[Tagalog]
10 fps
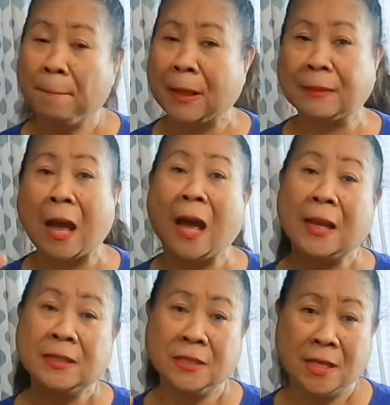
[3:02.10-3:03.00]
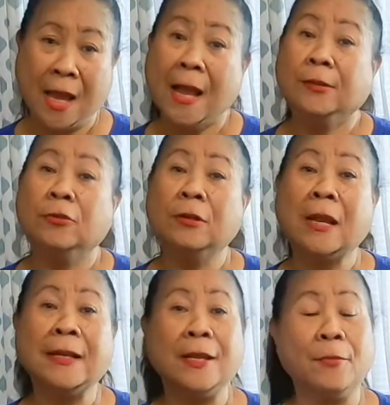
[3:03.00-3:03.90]
pataas, doon
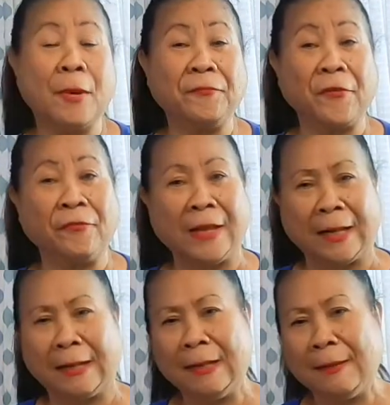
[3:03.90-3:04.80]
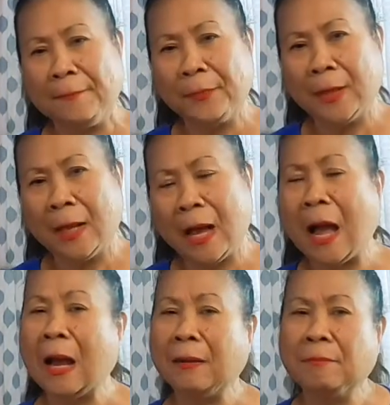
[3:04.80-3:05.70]
na ninyo mapipil
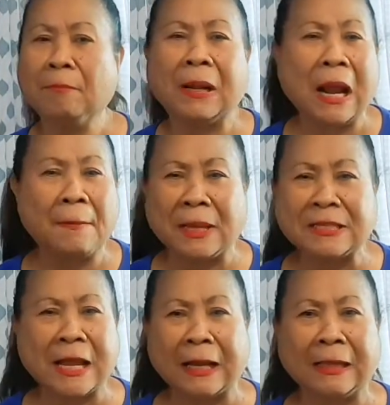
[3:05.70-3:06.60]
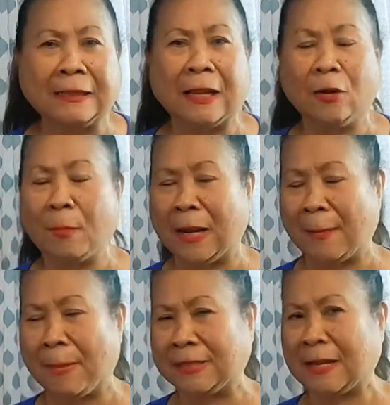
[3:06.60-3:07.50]
ang maraming sakit na
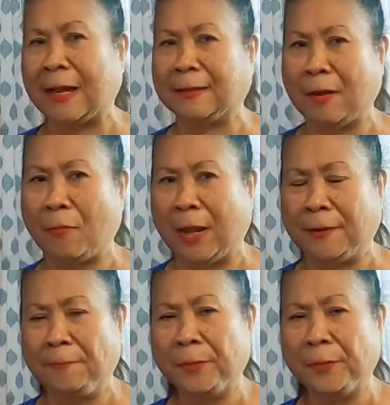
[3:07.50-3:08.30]
lumalabas sa katawan.